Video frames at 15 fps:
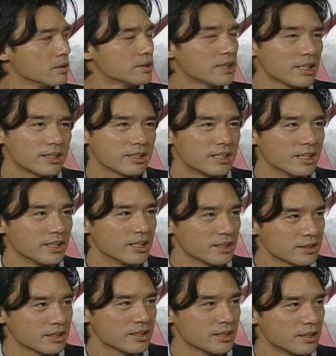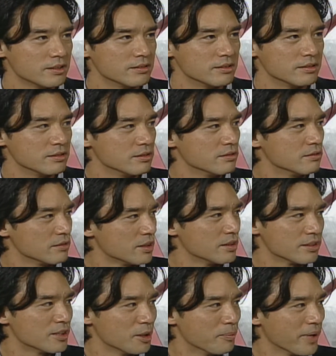啊，他的体能真的很
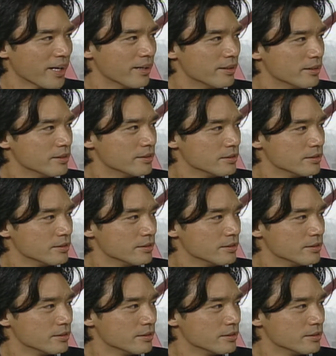很特别。